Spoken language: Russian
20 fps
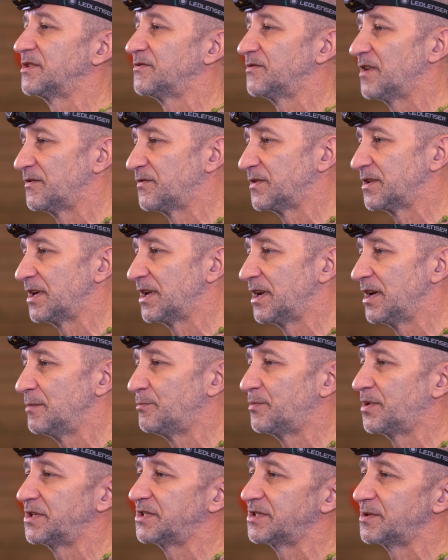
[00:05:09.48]
два фонаря
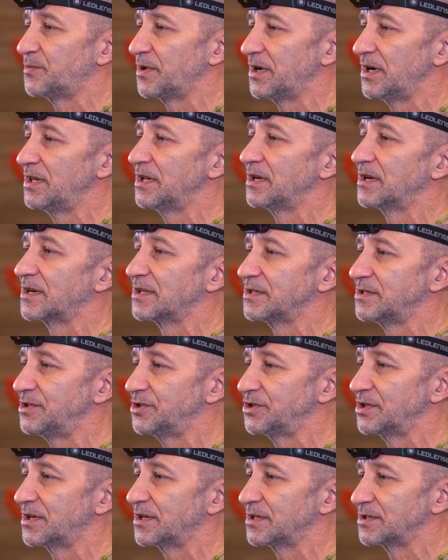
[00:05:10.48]
принципиально
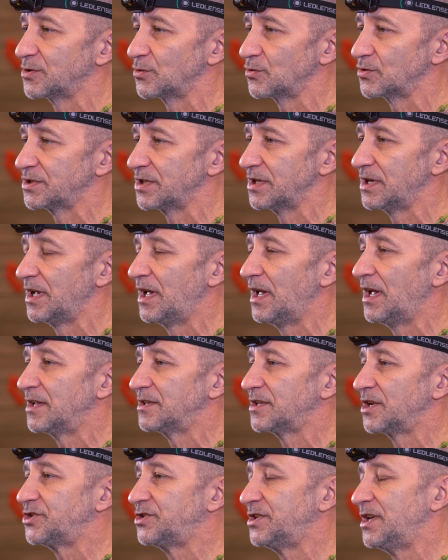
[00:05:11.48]
различной конструкции,
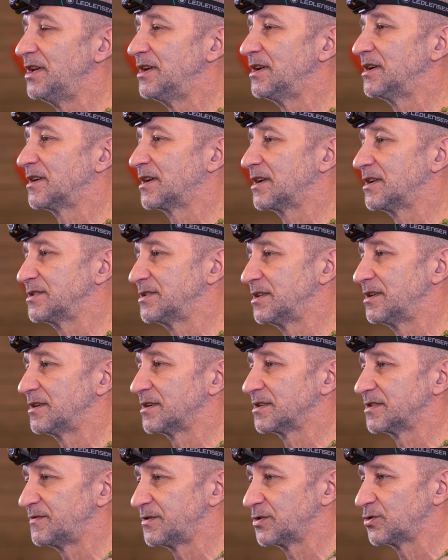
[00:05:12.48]
точнее разной
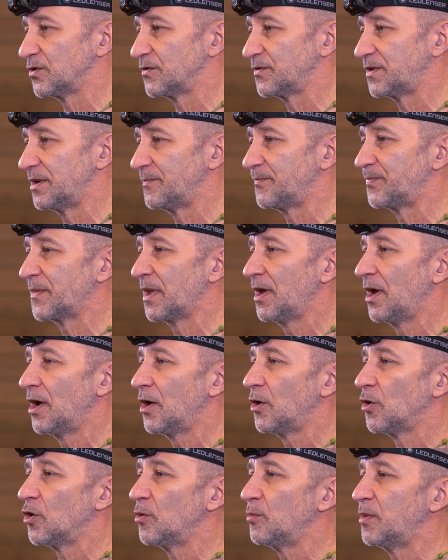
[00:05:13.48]
развесовки.
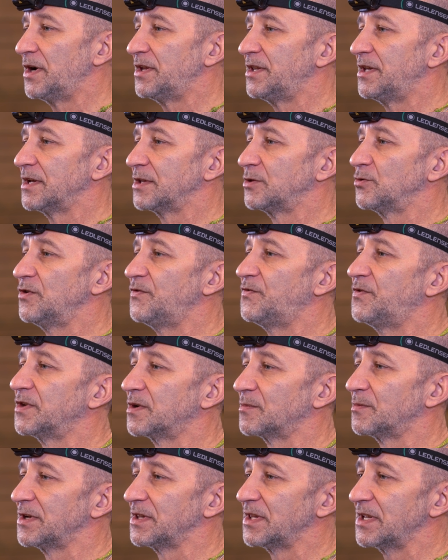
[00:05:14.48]
Оба они одной
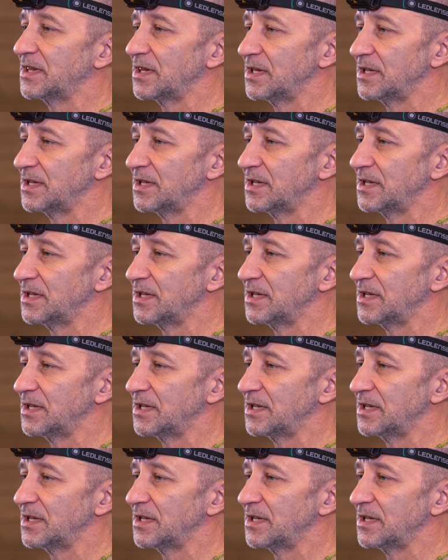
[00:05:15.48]
фирмы LED